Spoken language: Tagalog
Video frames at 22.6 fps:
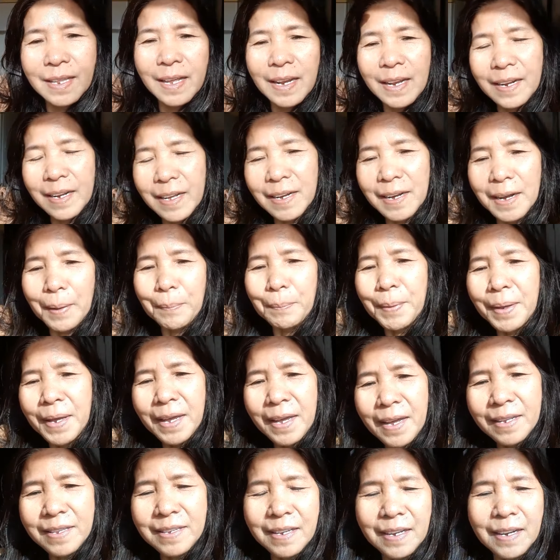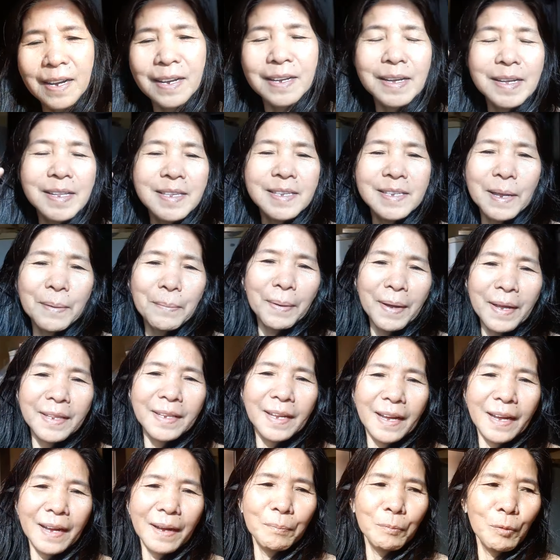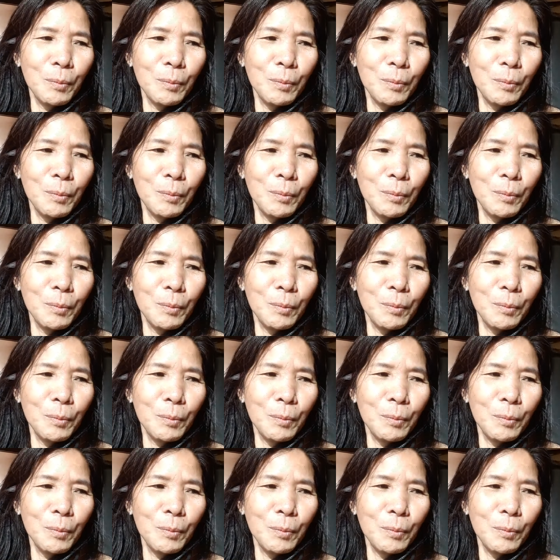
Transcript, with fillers: Dala ng kape at saka insamada.